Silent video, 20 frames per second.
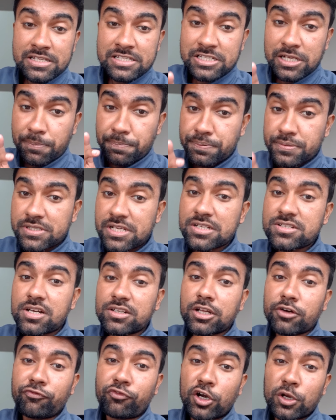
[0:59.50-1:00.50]
सबसे
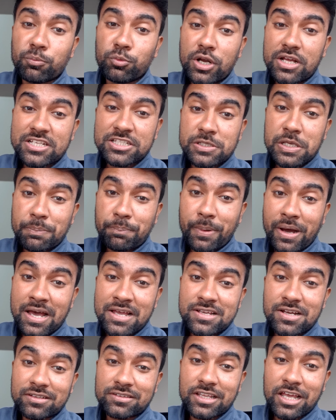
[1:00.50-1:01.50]
ज़्यादा फॉर्मूला जिसे
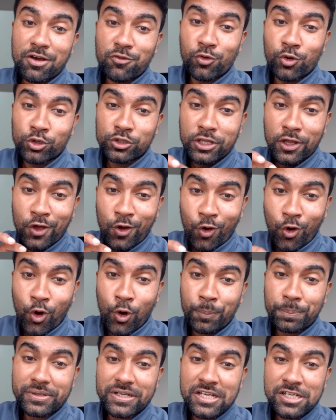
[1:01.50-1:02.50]
पाया जाता है वो होता है
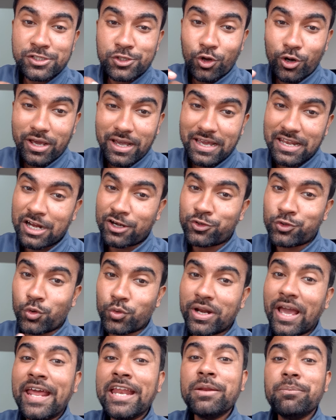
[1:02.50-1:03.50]
ऑप्टिक्स और
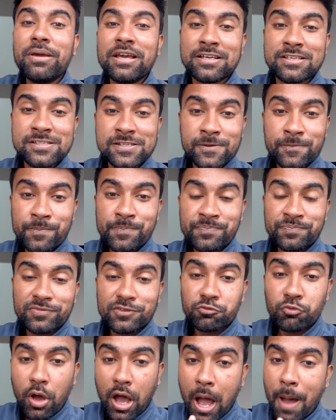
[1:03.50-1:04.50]
इलेक्ट्रोडाइनमिक्स
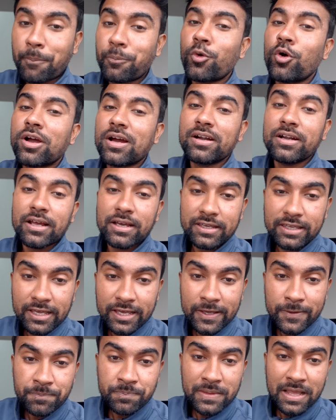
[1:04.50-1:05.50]
तो आपको करना क्या
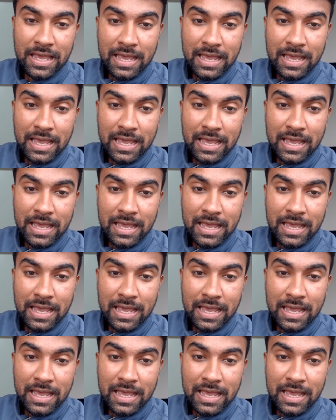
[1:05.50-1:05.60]
है